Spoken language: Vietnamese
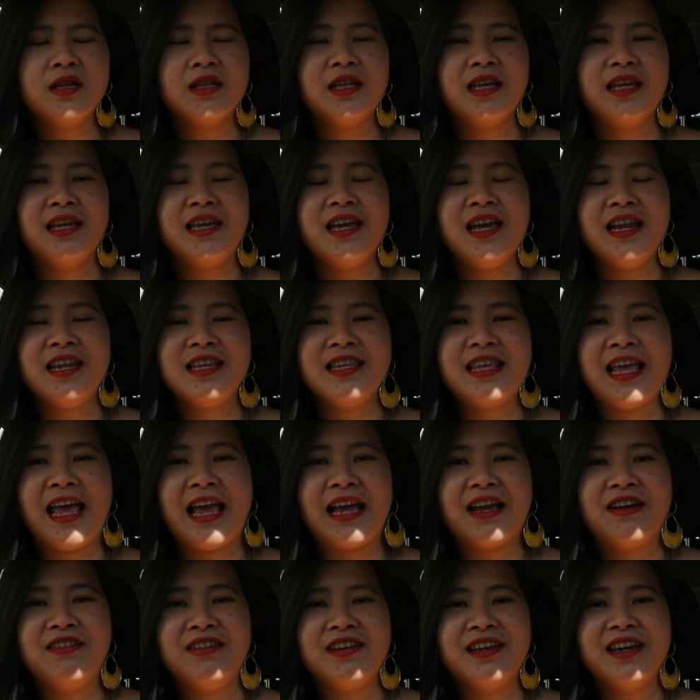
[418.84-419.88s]
Thì cái anh
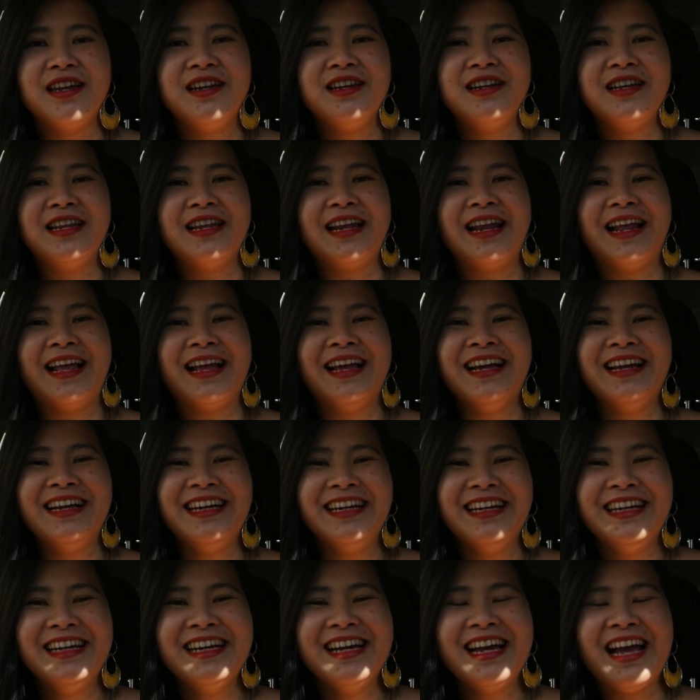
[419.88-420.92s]
chàng người Kinh này
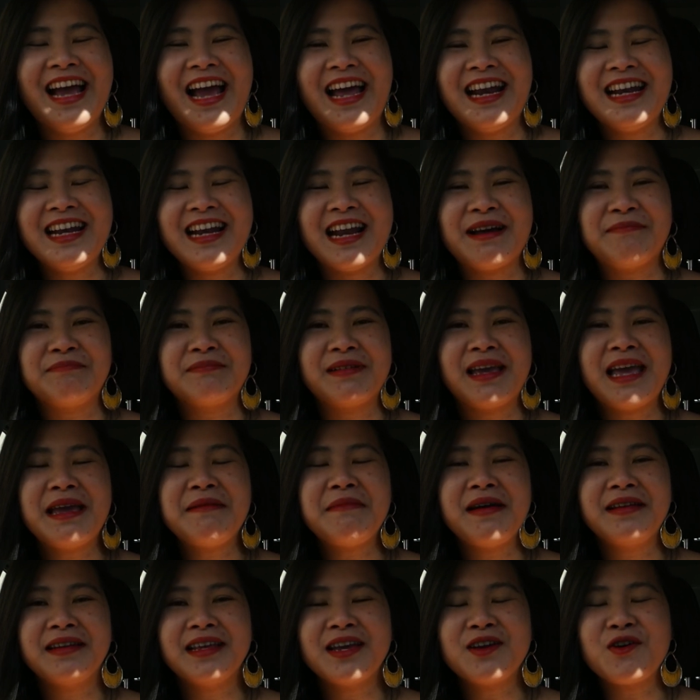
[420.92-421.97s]
nè, ảnh nằm kế
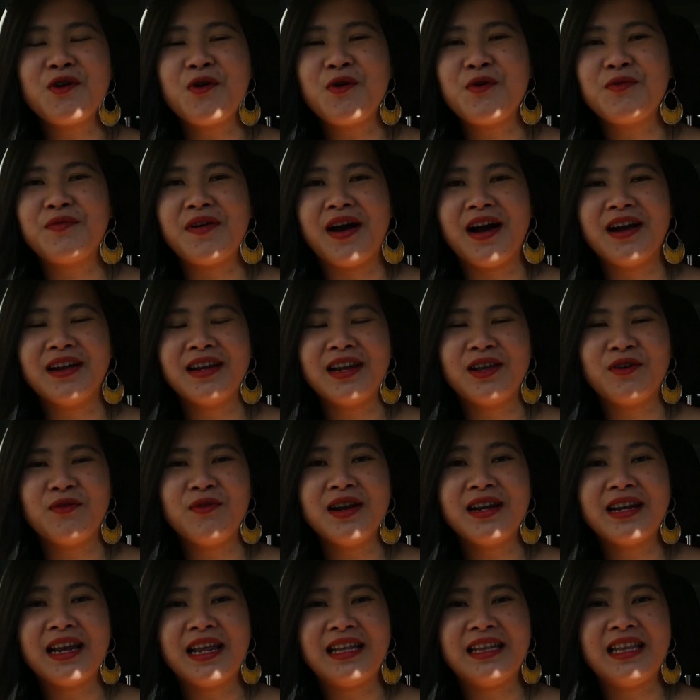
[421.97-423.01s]
bên cái cô vợ này của
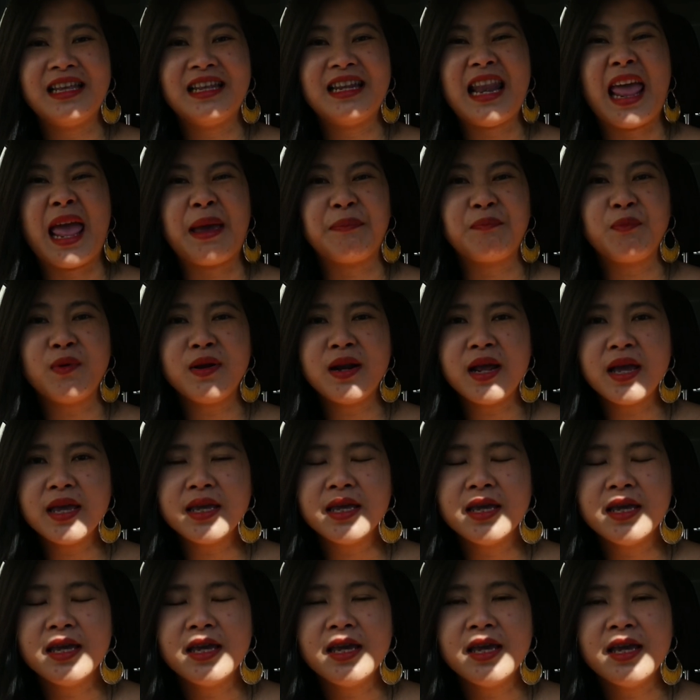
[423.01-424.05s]
anh này thì đẹp quá đi.
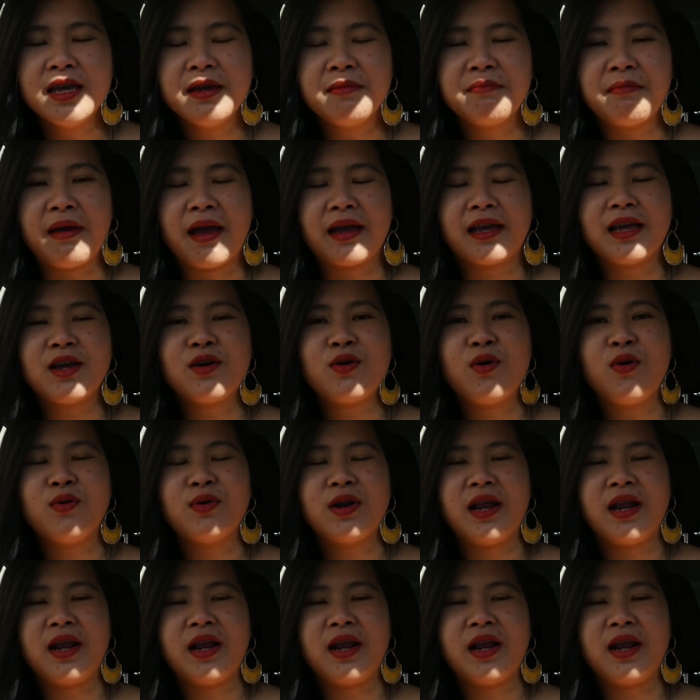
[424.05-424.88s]
Mà cái cô